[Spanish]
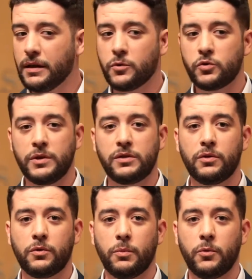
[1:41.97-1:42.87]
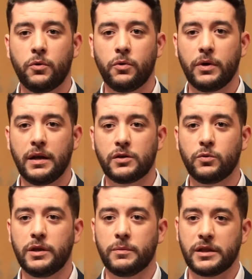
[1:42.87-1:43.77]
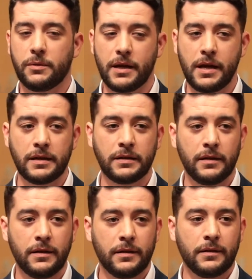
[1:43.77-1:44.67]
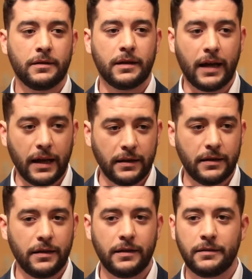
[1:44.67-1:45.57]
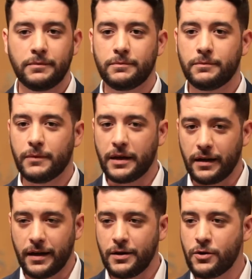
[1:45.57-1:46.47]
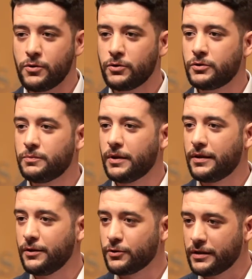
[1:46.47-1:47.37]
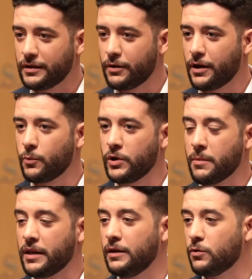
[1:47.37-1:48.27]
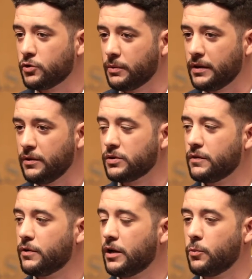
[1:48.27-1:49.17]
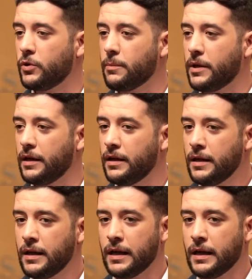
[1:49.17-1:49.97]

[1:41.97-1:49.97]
Hemos visto como en las últimas semanas gente, madrileños, vecinos de toda la Comunidad de Madrid, incluso vecinos de fuera de la Comunidad de Madrid,